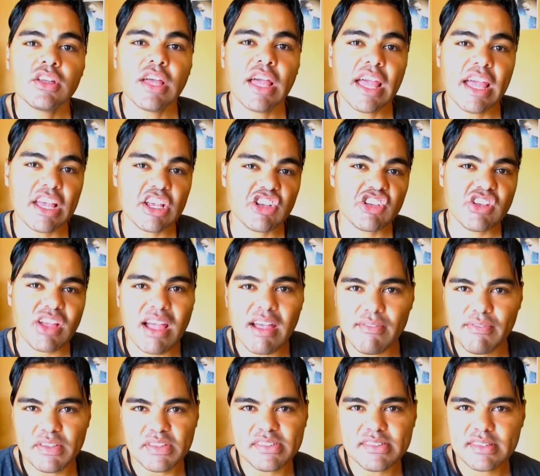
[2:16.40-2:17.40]
é,
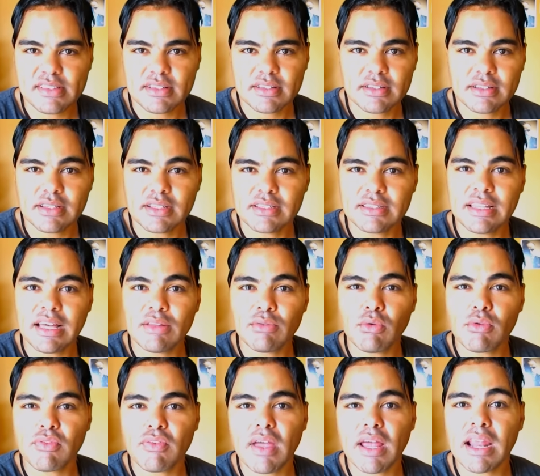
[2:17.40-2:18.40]
chaves da
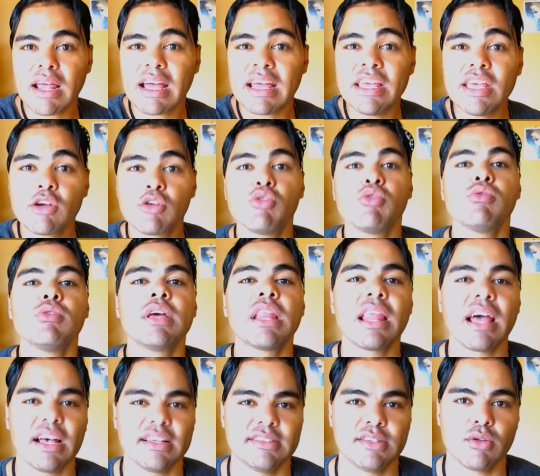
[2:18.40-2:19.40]
novela Rico e
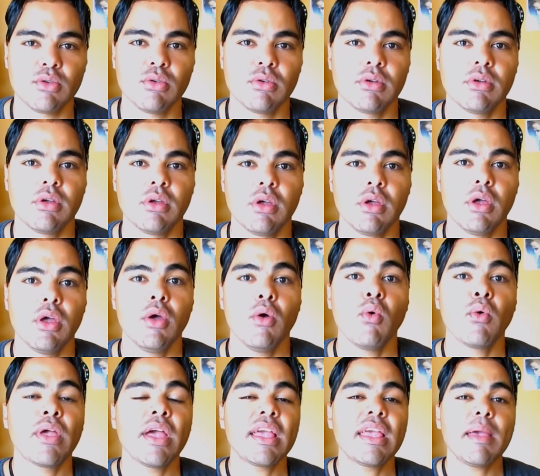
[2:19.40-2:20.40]
Lázaro.
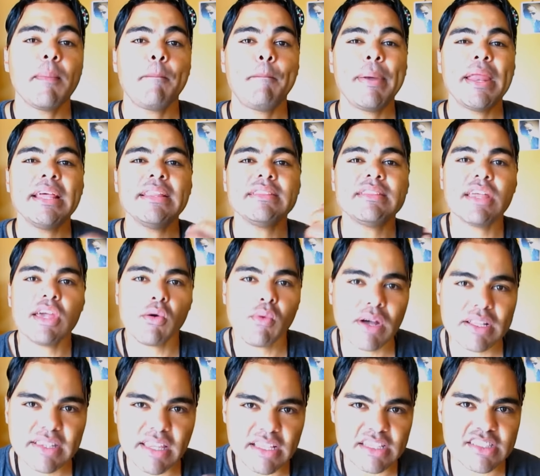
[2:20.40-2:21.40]
O que que prendeu
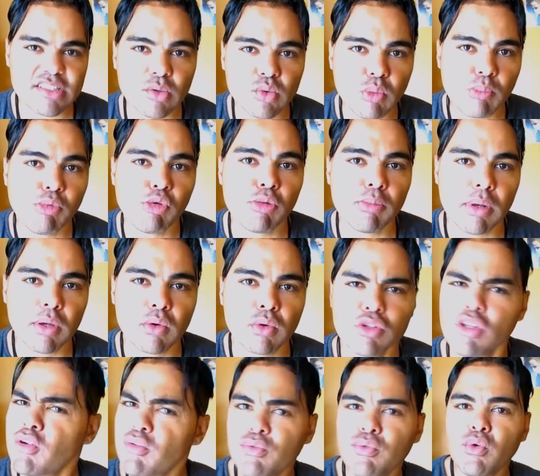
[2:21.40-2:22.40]
a atenção do público?
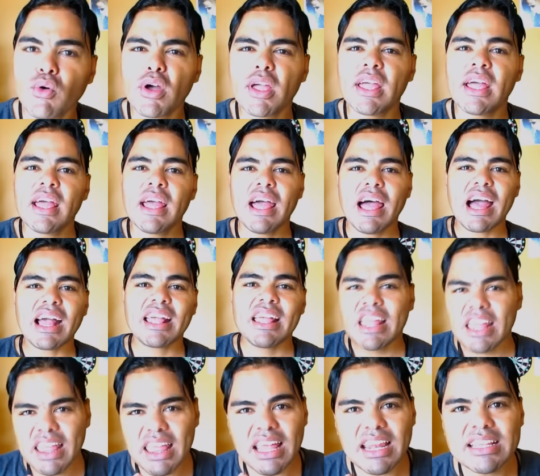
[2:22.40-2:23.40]
Não foi
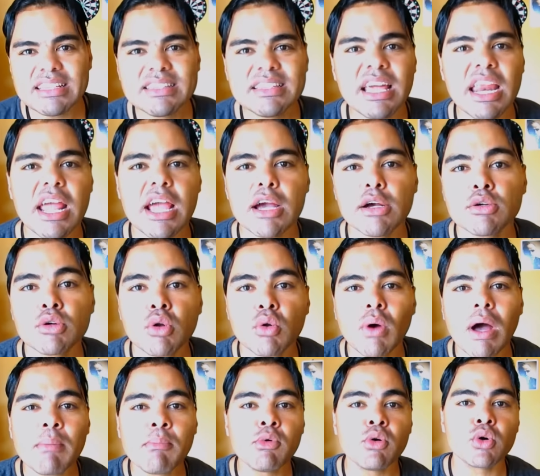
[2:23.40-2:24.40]
aquele
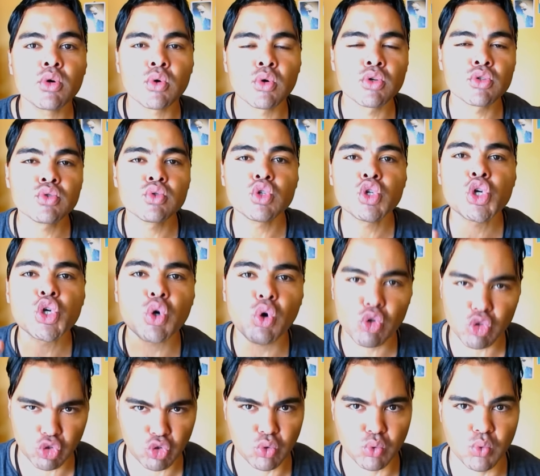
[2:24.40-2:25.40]
triângulo amoroso
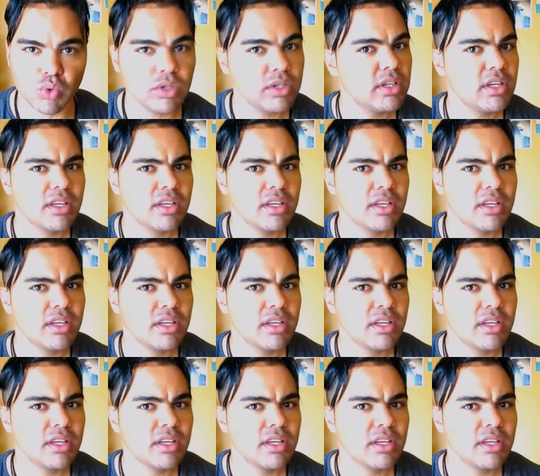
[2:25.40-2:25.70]
xoxo,